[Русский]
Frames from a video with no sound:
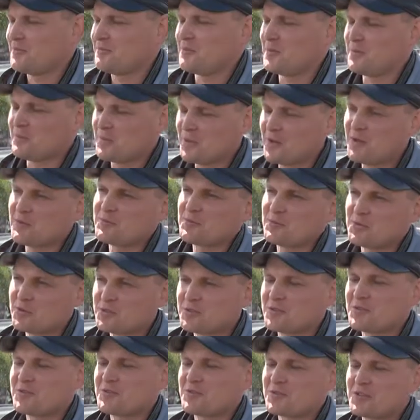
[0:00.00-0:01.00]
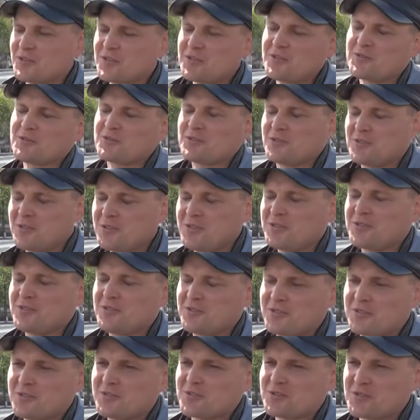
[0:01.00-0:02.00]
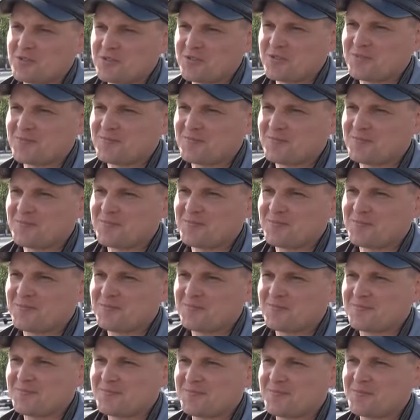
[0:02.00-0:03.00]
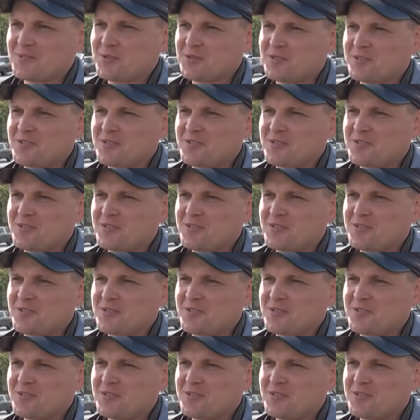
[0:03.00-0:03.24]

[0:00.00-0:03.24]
По правилам дорожного движения вот они не должны то быть?